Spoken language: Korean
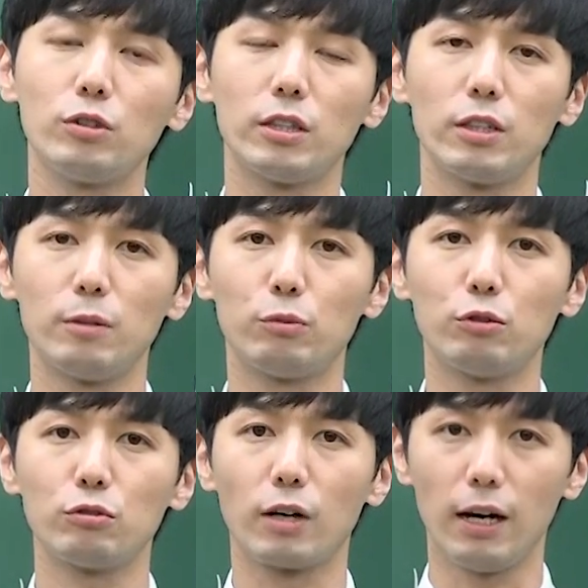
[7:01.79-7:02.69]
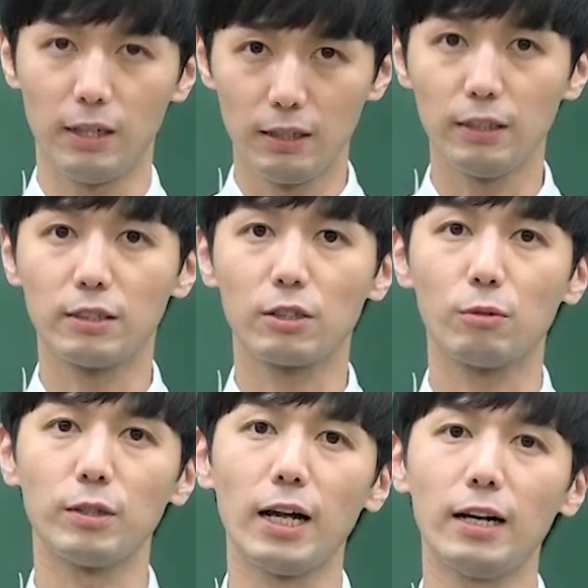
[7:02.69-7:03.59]
문제들을 풀 수가 있을
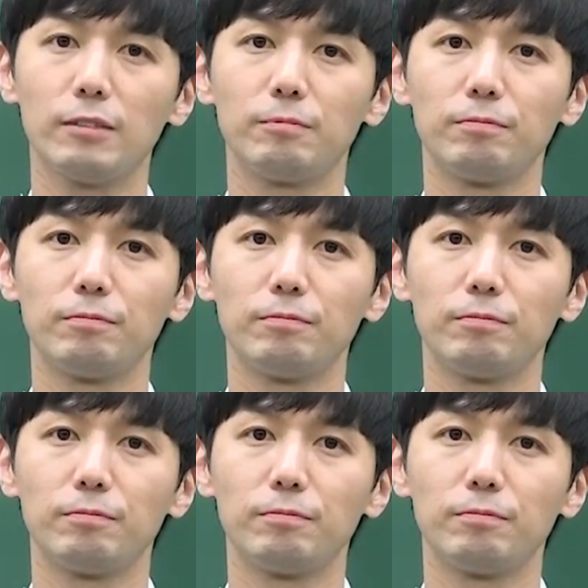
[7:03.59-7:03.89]
겁니다.